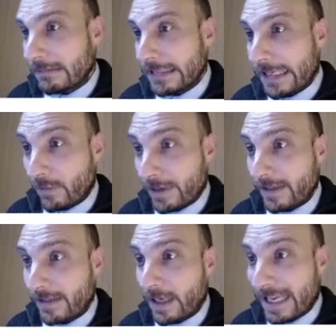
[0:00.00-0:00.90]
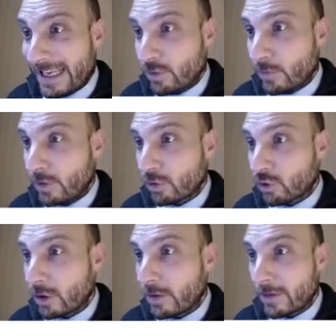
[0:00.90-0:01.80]
la corriente I1
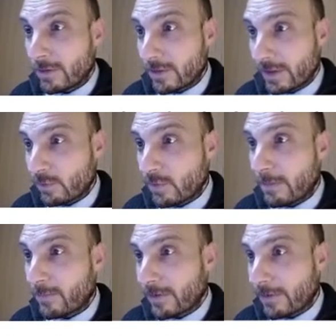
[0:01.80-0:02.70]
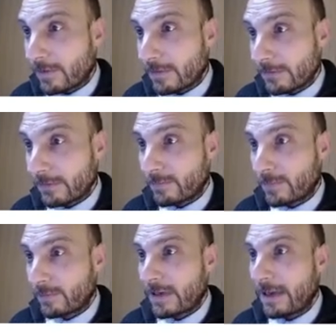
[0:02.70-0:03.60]
solo circula por, eh,
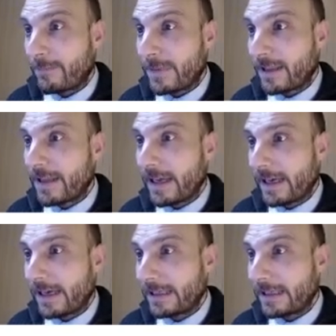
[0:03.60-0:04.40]
por la impedancia